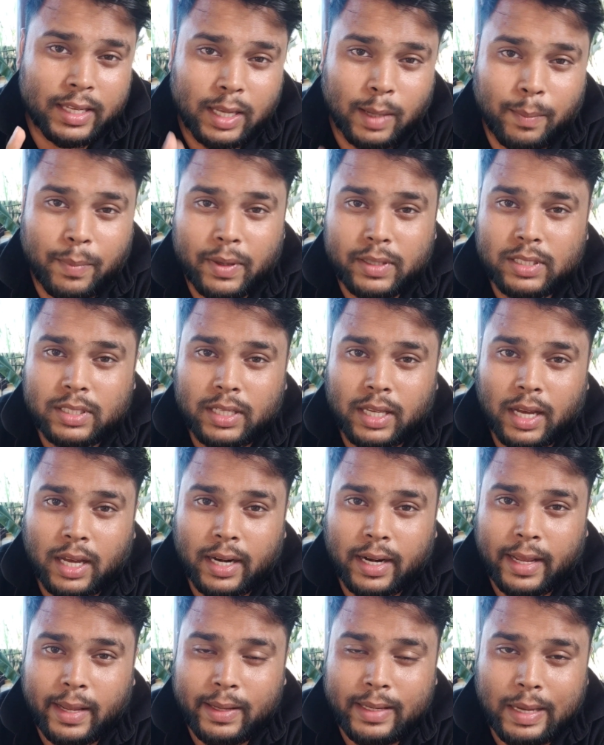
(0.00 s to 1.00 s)
या बस से
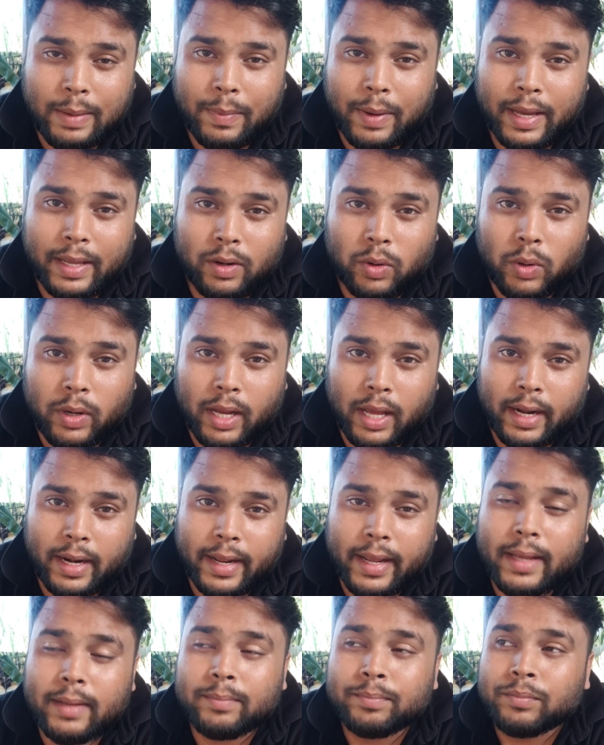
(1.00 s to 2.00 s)
आ रहे हैं या बाई रोड आ
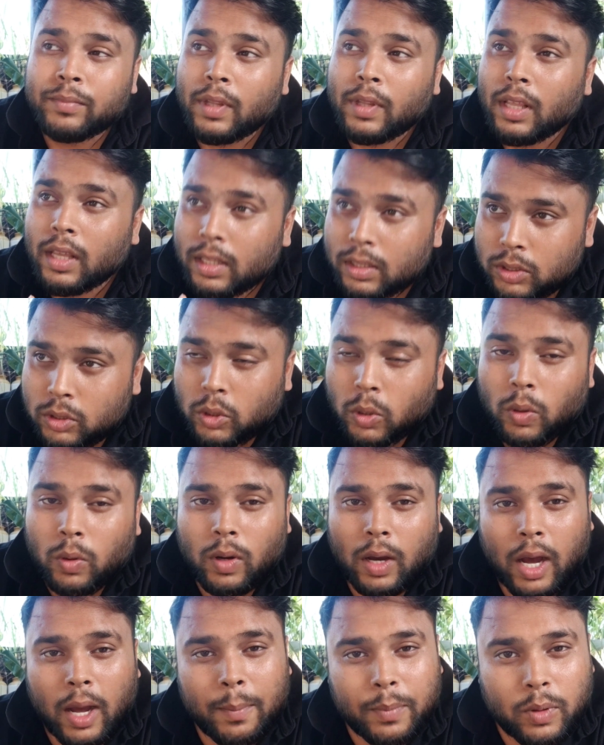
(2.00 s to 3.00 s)
रहे हैं तो
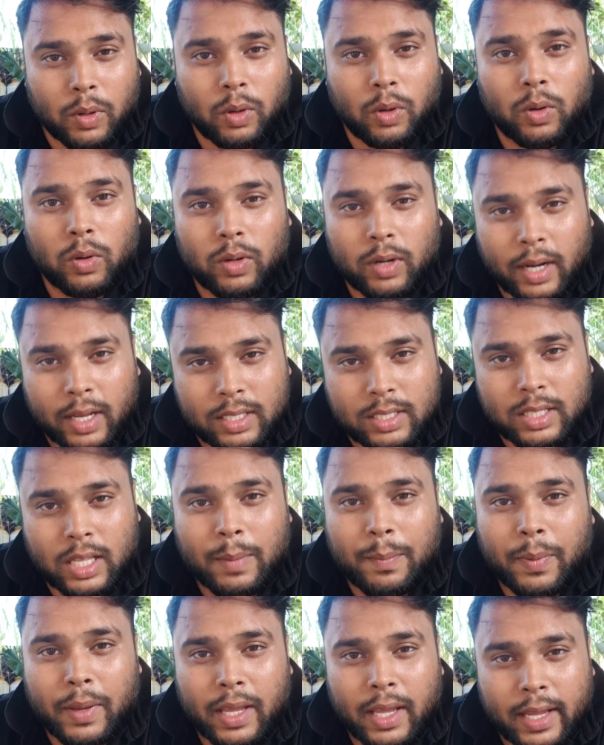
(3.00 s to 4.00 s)
आपको
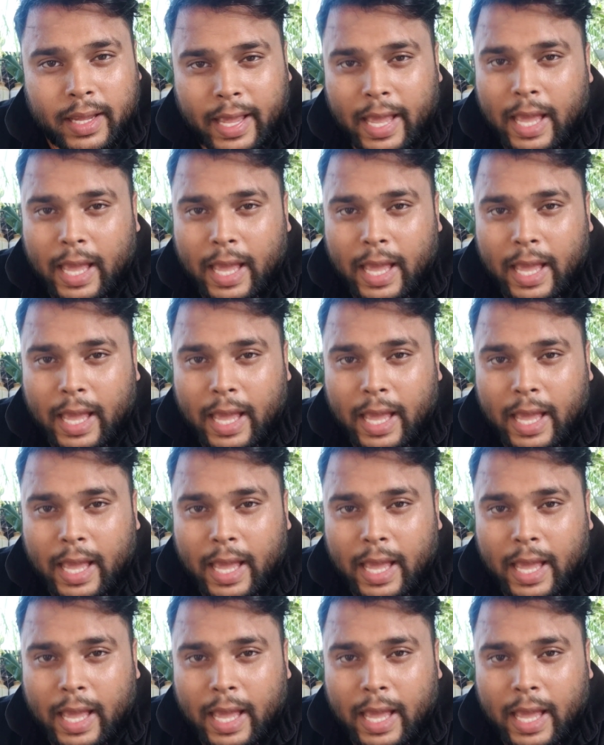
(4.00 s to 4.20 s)
रास्ते पे